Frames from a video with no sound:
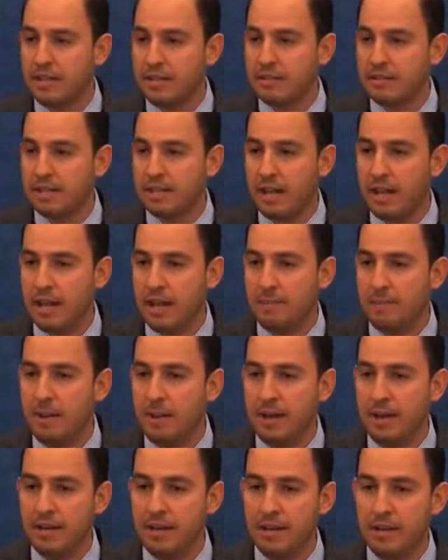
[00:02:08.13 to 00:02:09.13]
esta
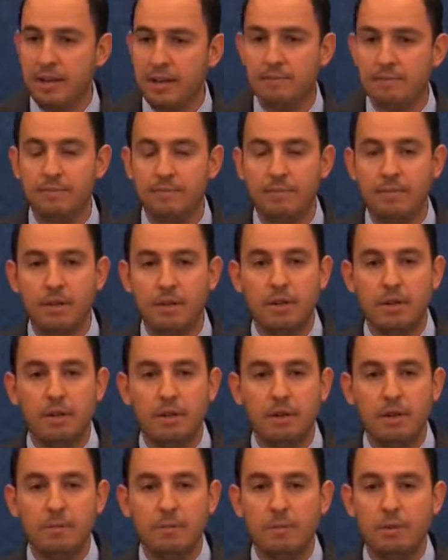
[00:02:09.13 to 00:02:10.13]
planilla,
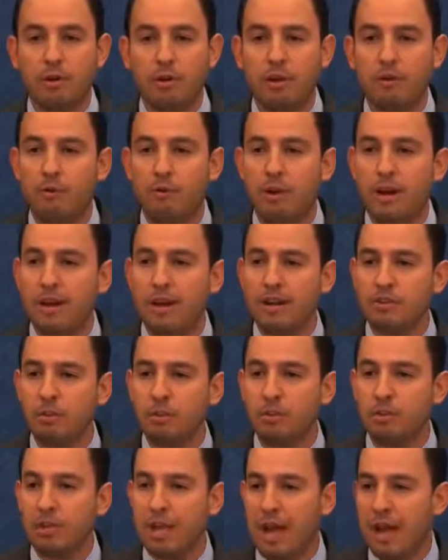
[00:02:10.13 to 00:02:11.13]
porque fue el
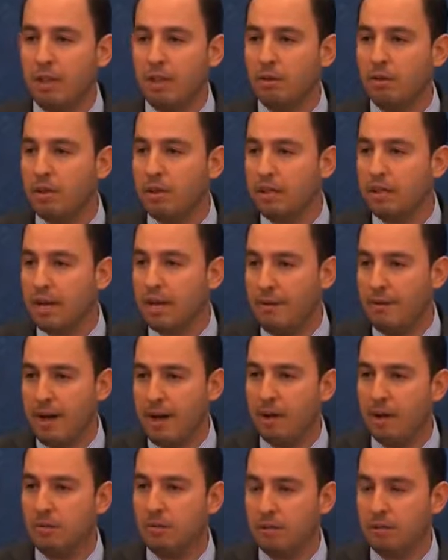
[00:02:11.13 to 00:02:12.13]
resultado del
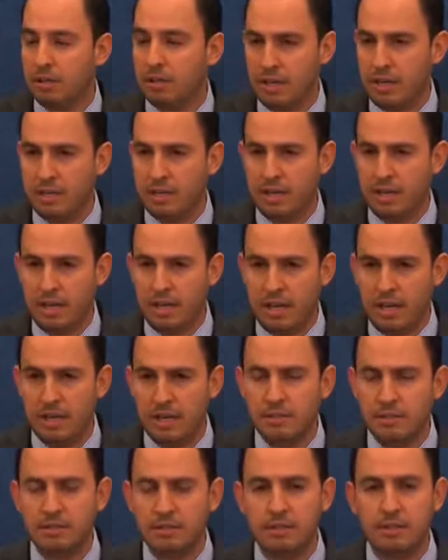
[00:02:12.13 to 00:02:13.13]
trabajo de 30
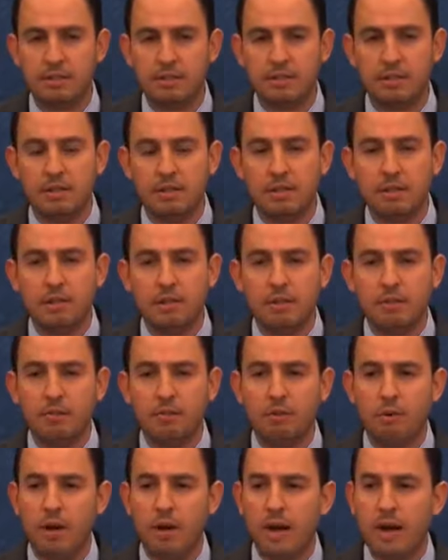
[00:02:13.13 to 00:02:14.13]
días,
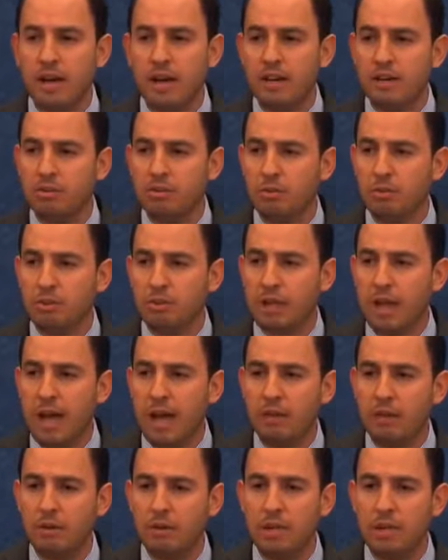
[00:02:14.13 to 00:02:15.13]
fue el
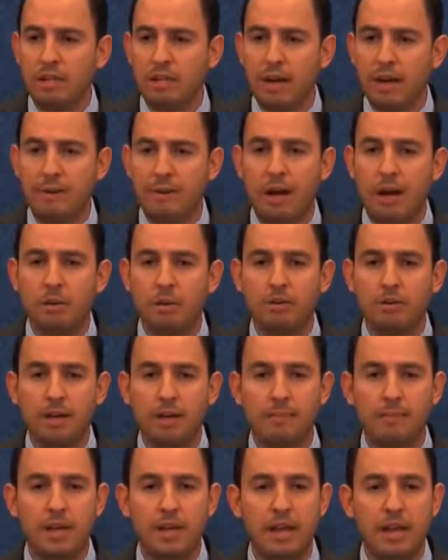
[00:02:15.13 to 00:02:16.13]
resultado del trabajo
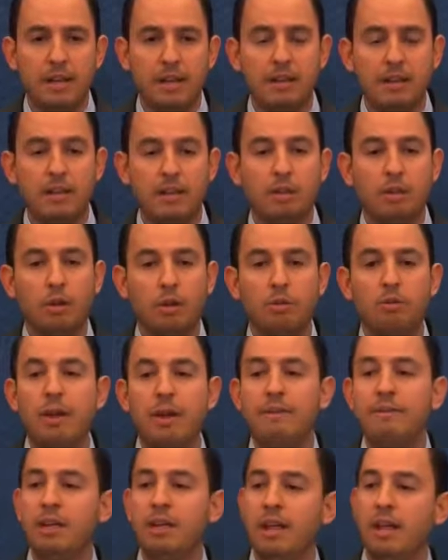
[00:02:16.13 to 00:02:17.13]
también de toda una
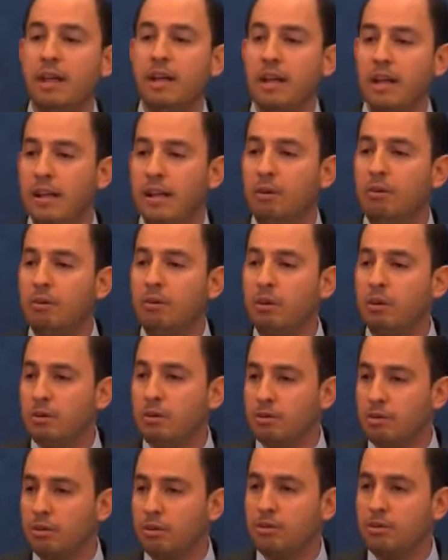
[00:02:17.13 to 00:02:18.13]
vida de cada uno de
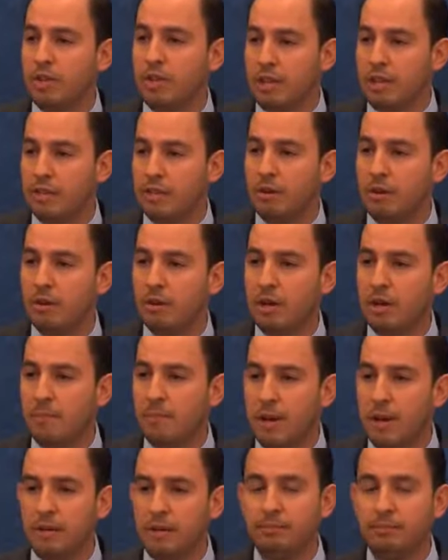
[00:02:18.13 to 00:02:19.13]
nosotros al interior del
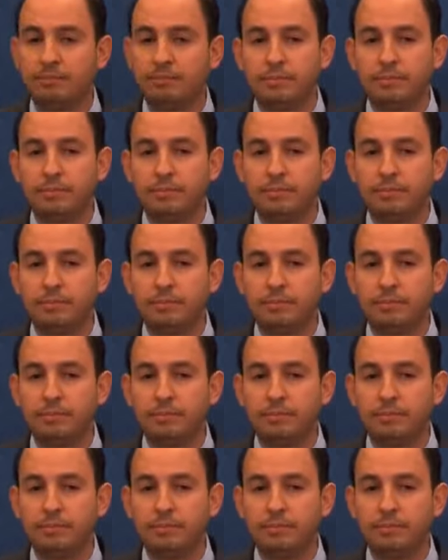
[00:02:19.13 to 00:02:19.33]
PAN